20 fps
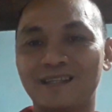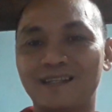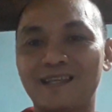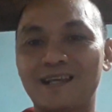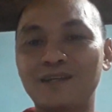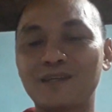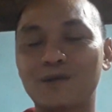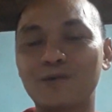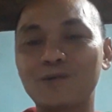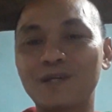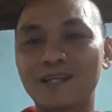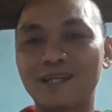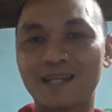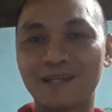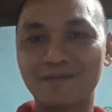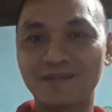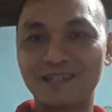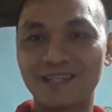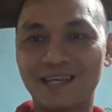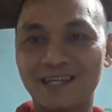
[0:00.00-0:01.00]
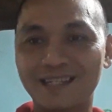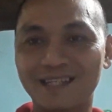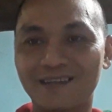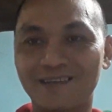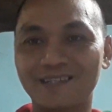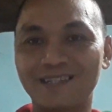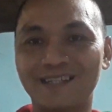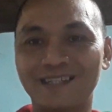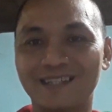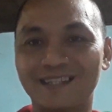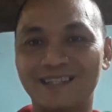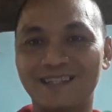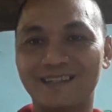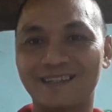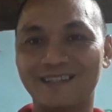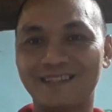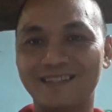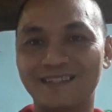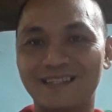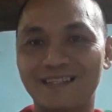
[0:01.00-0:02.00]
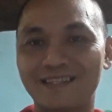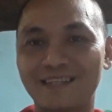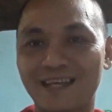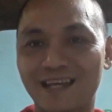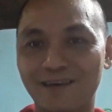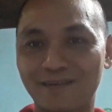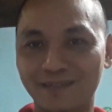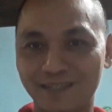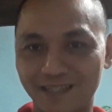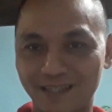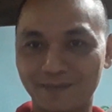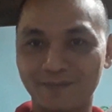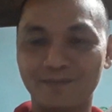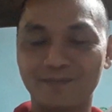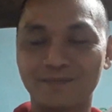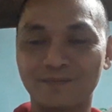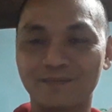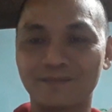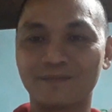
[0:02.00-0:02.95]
nhắn nhủ anh em như vậy thôi rồi xin chào anh em